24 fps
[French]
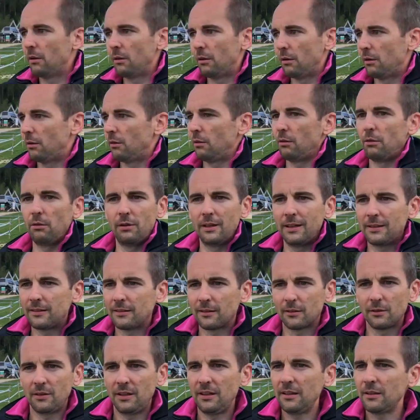euh, les
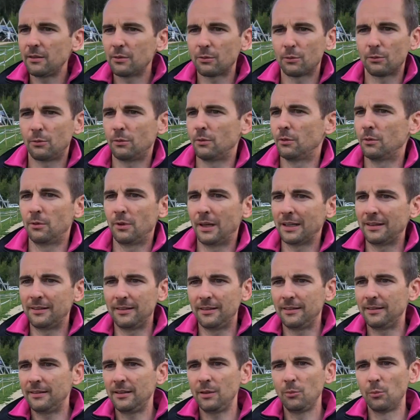sentiers sont euh,
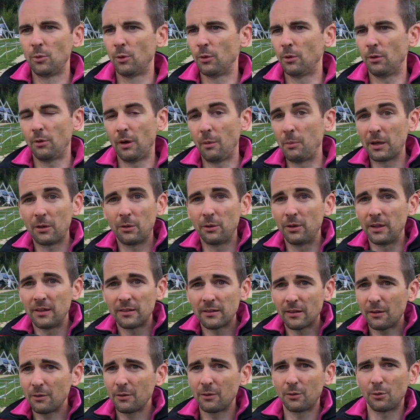accessibles. Euh, à ma
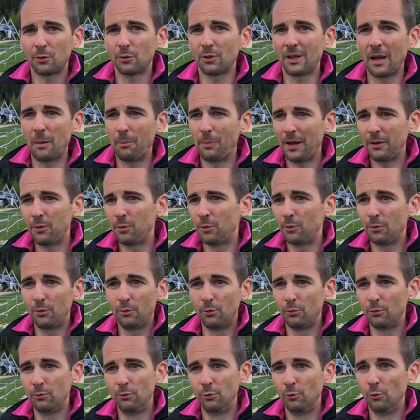connaissance, il n'y a pas de,
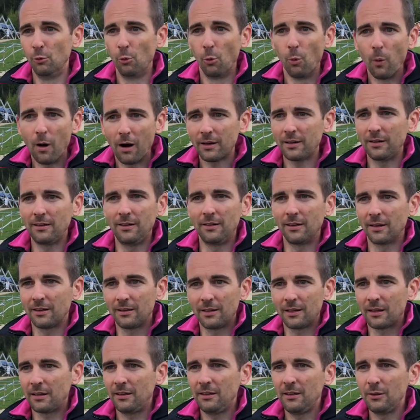loi qui
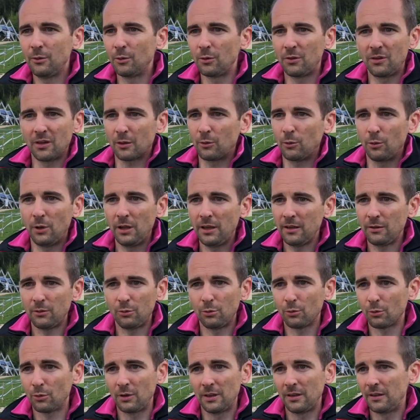interdit de circuler
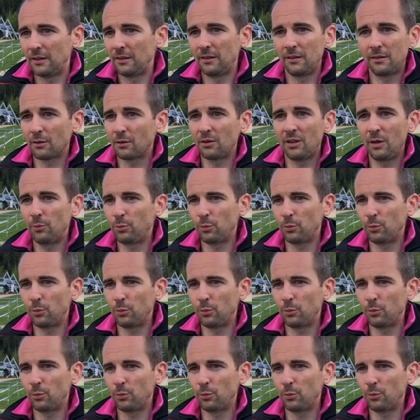sur des sentiers